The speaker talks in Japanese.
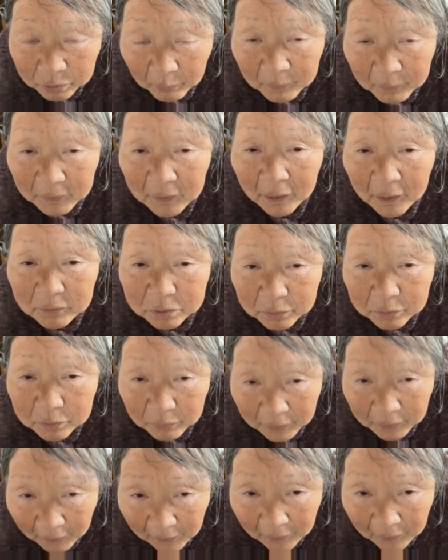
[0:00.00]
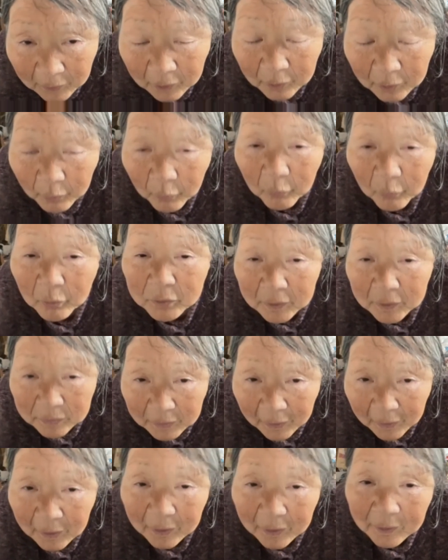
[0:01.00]
止めないとね。ほい
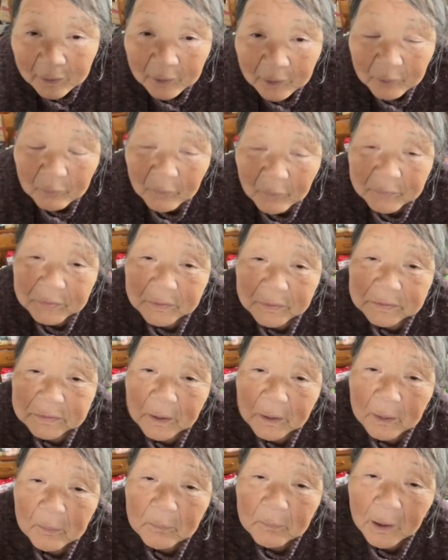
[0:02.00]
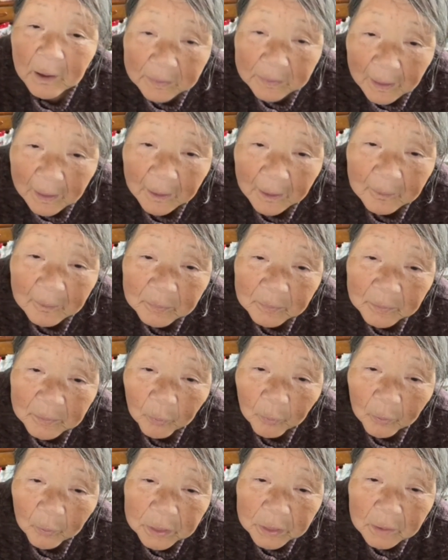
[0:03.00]
でね、私が前ね、
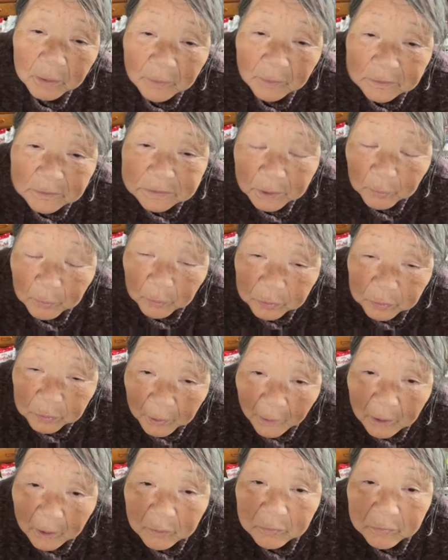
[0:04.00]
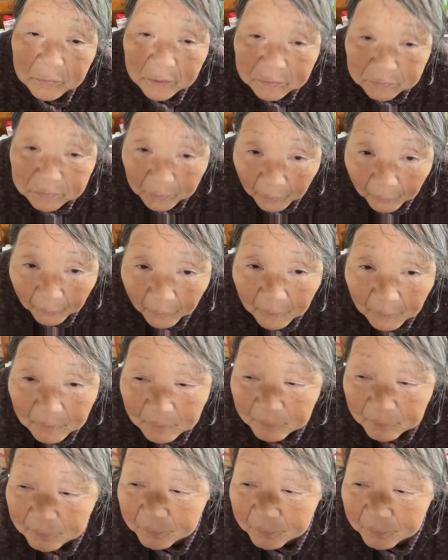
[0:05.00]
お電話したことあるんですよ。